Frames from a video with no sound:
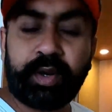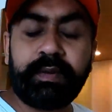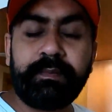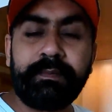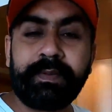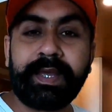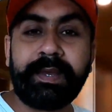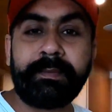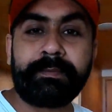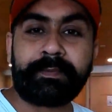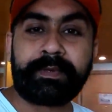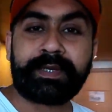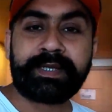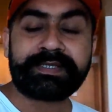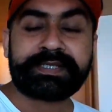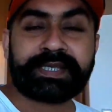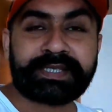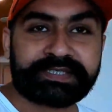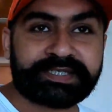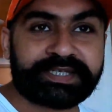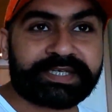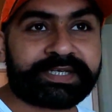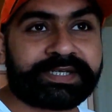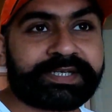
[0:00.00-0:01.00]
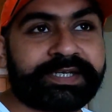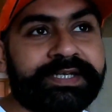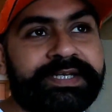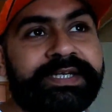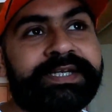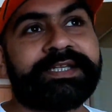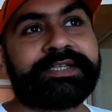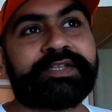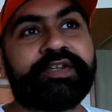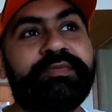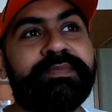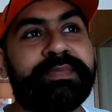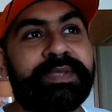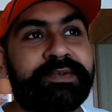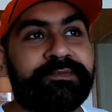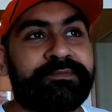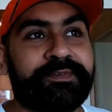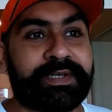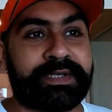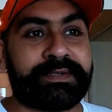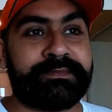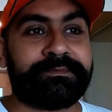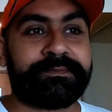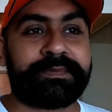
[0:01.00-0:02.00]
प्रॉब्लम क्या आपके साथ शेयर कर ही लेता हूँ मेरे
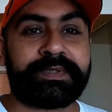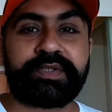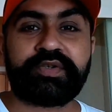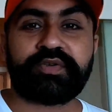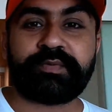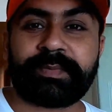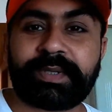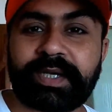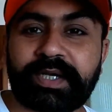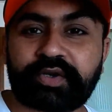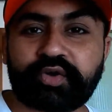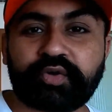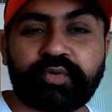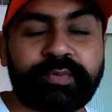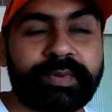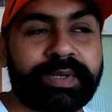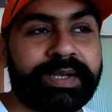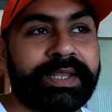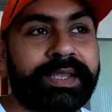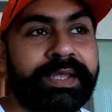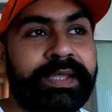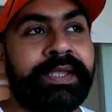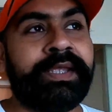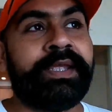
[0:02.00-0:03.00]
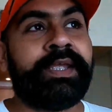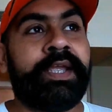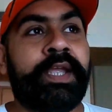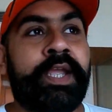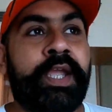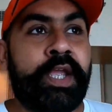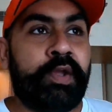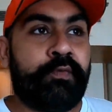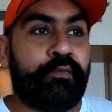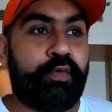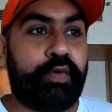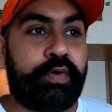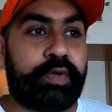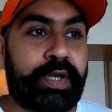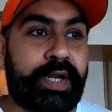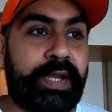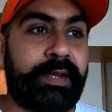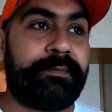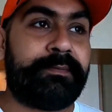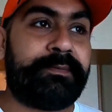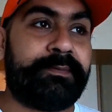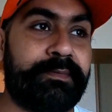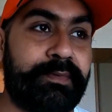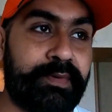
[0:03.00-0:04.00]
फार्म पर जो मेरा ट्यूबवेल है वो
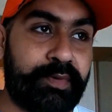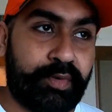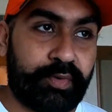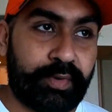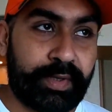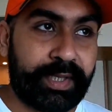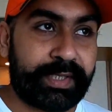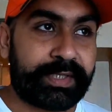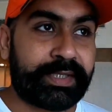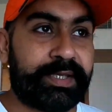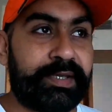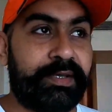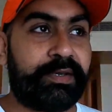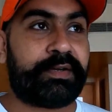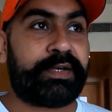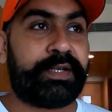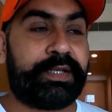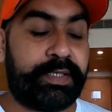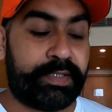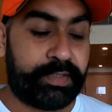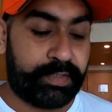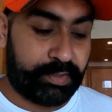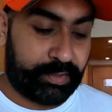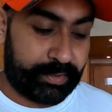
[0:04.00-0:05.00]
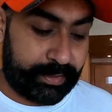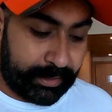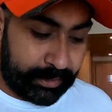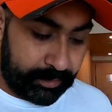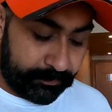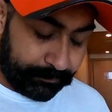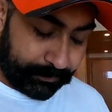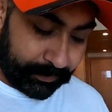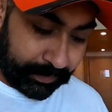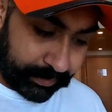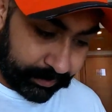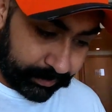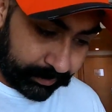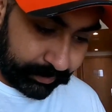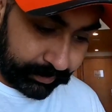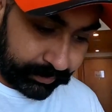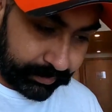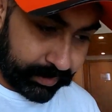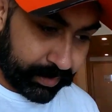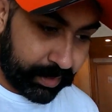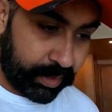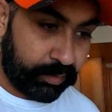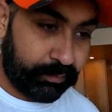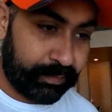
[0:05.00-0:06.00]
ख़राब हो गया था और रेंट पर
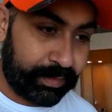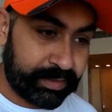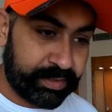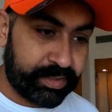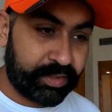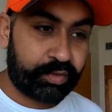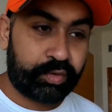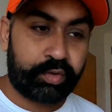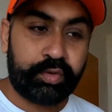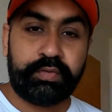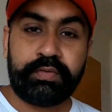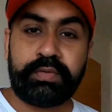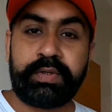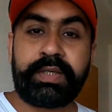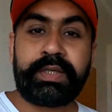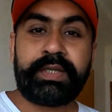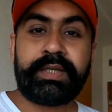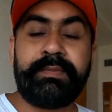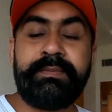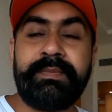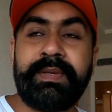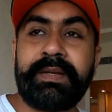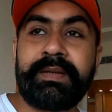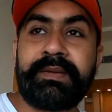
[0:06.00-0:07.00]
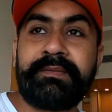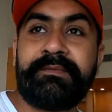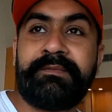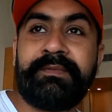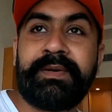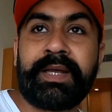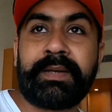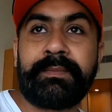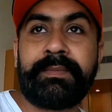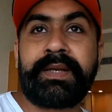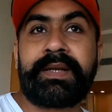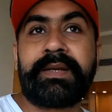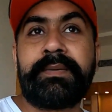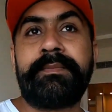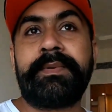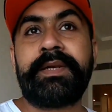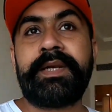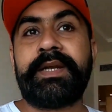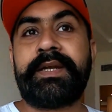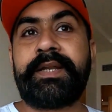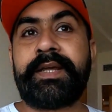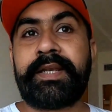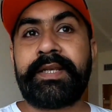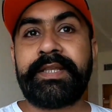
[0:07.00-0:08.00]
दिया हुआ है जिनको उनकी मेरे बार बार
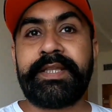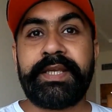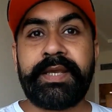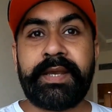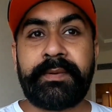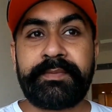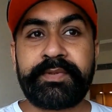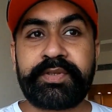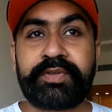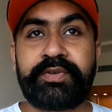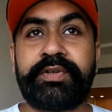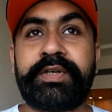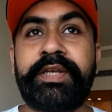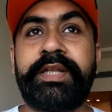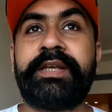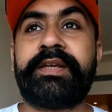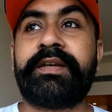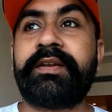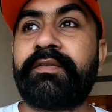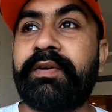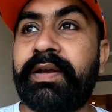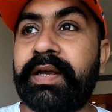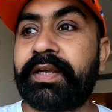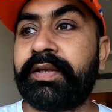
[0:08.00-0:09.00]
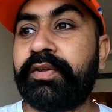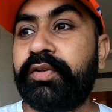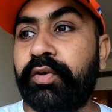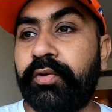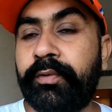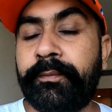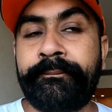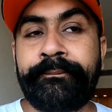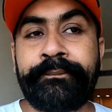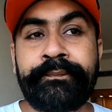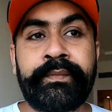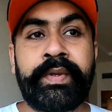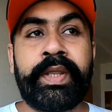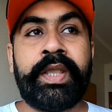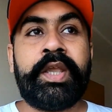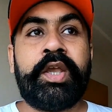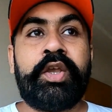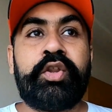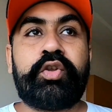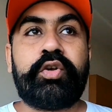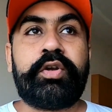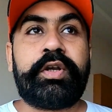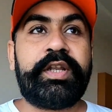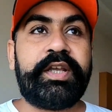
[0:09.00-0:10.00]
कंप्लेंट आ रही थी आप इसको ठीक करवा के दो
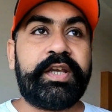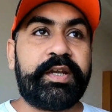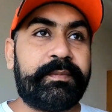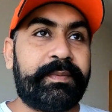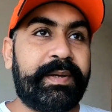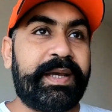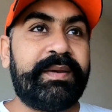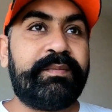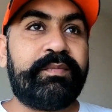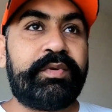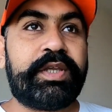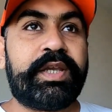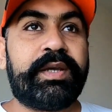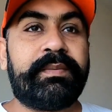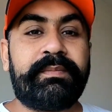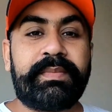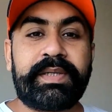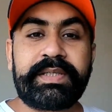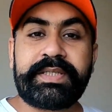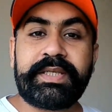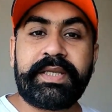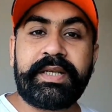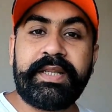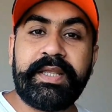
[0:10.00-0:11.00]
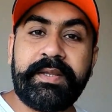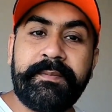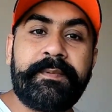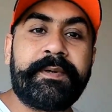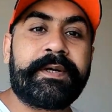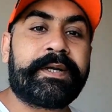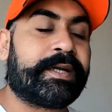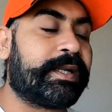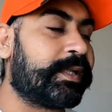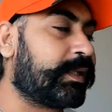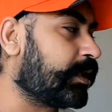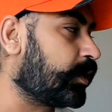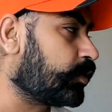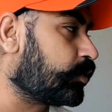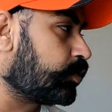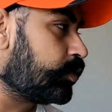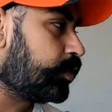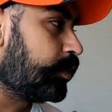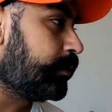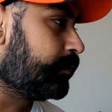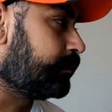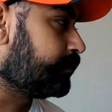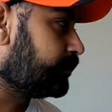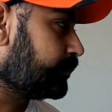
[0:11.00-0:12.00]
तो नियर बाई मुझे अमृतसर ही पड़ रहा था
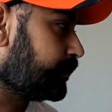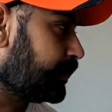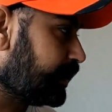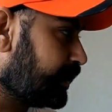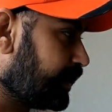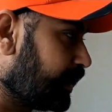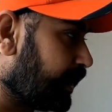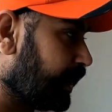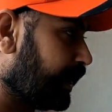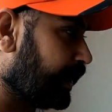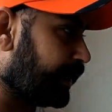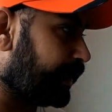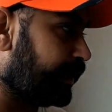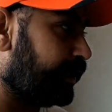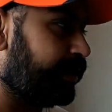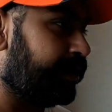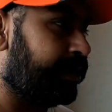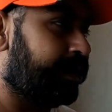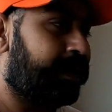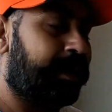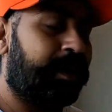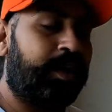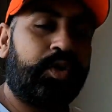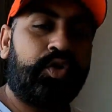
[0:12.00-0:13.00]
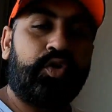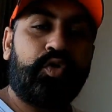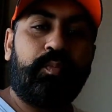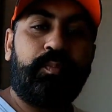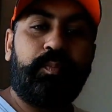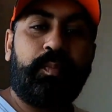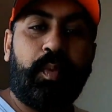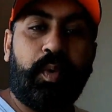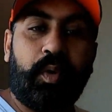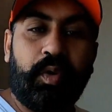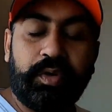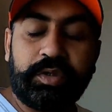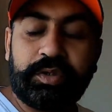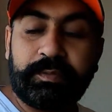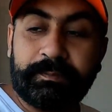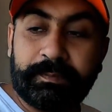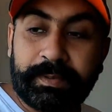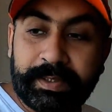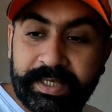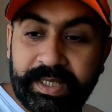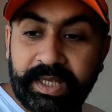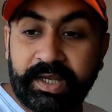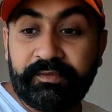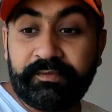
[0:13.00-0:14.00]
तो हम इधर आ गए तो बहुत
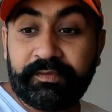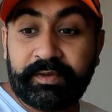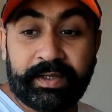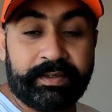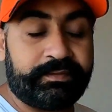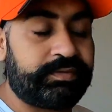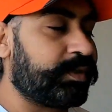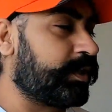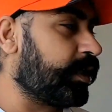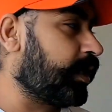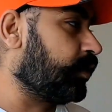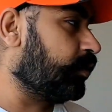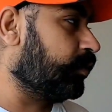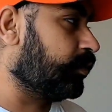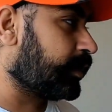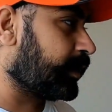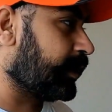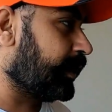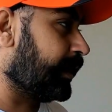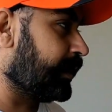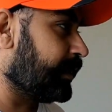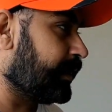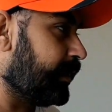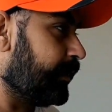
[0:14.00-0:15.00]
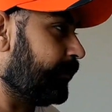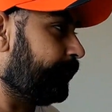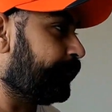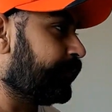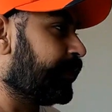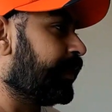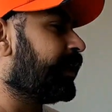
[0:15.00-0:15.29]
बढ़िया फाइव स्टार होटल है ये